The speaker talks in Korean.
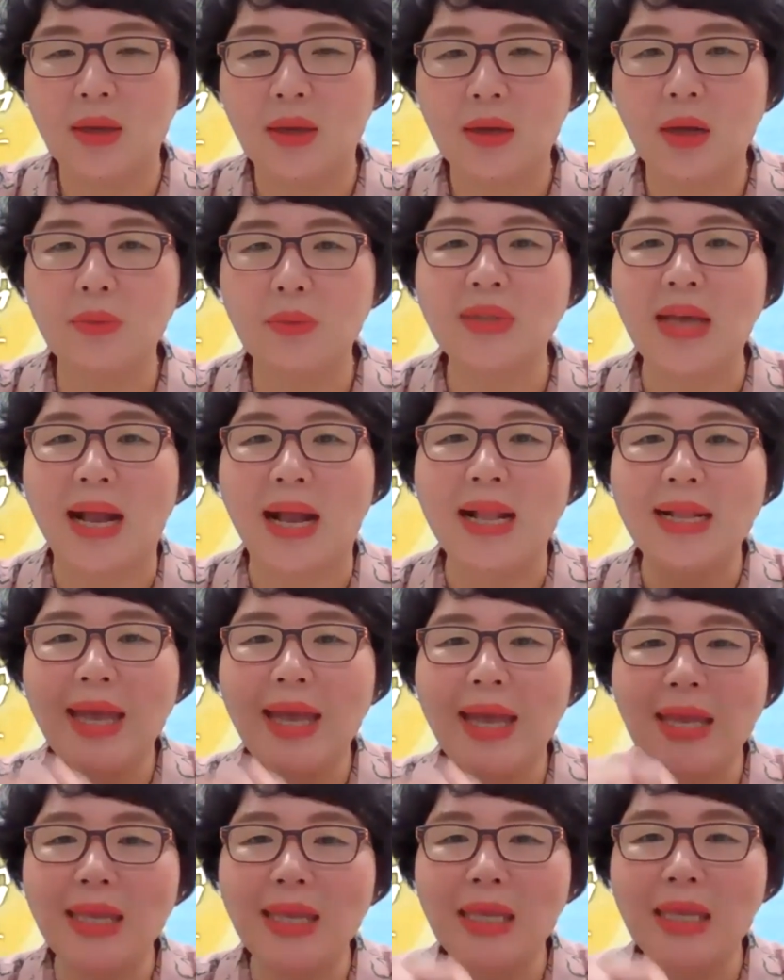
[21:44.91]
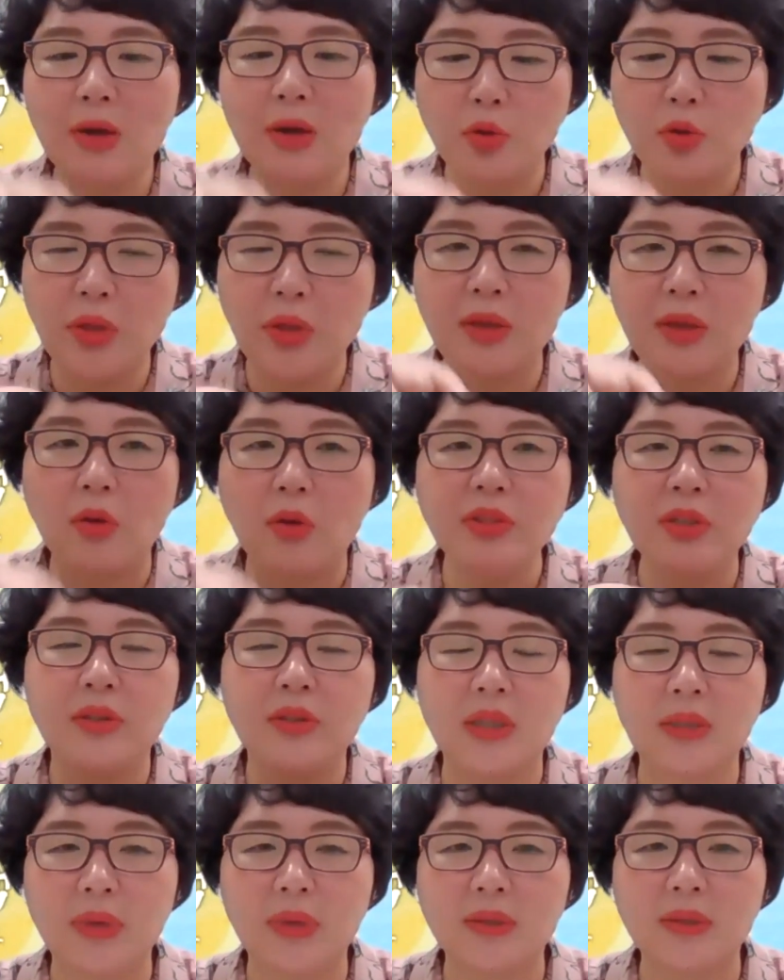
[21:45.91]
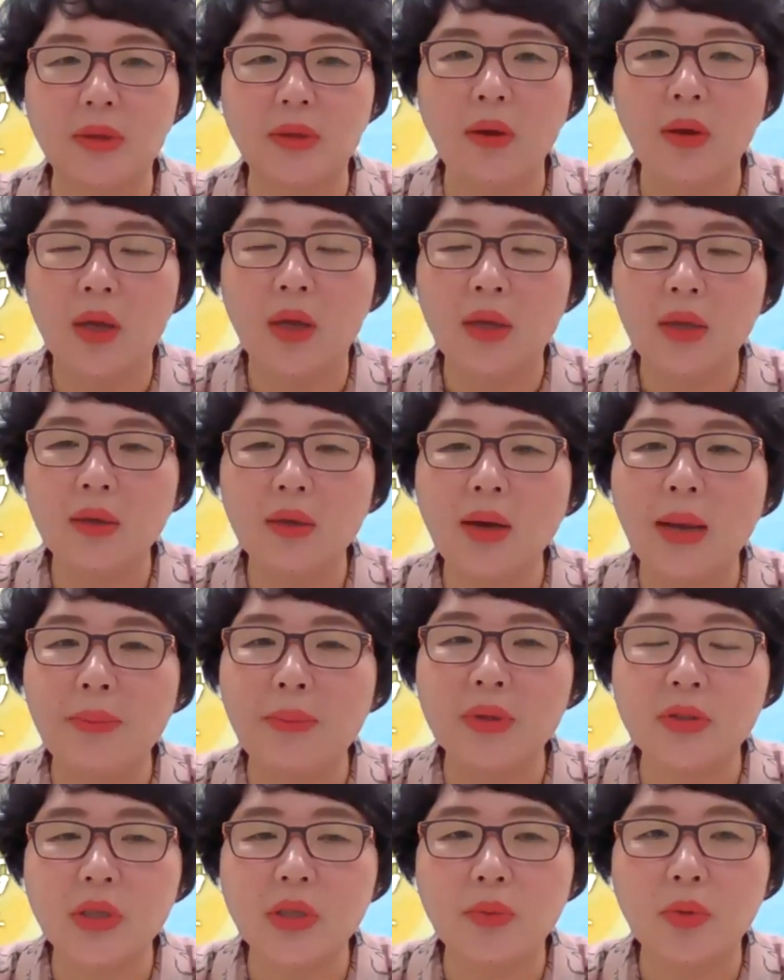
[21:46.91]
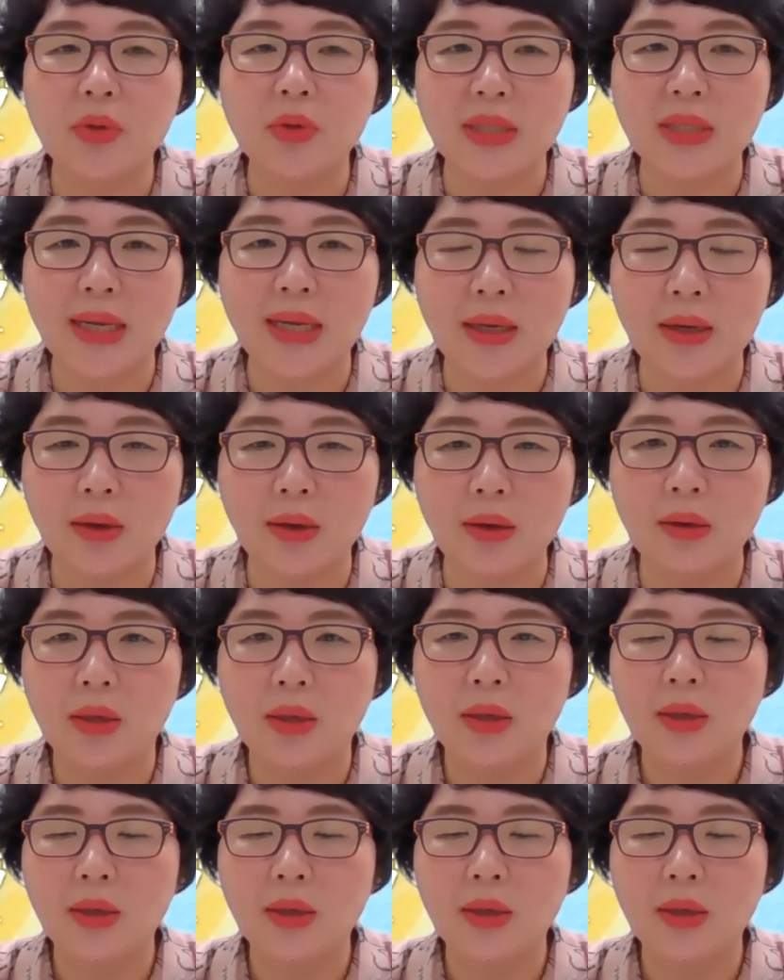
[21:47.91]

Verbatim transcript: 그러면서 알갱이 이거 손에 얹어드리면서 이거 한번 드셔보실래요?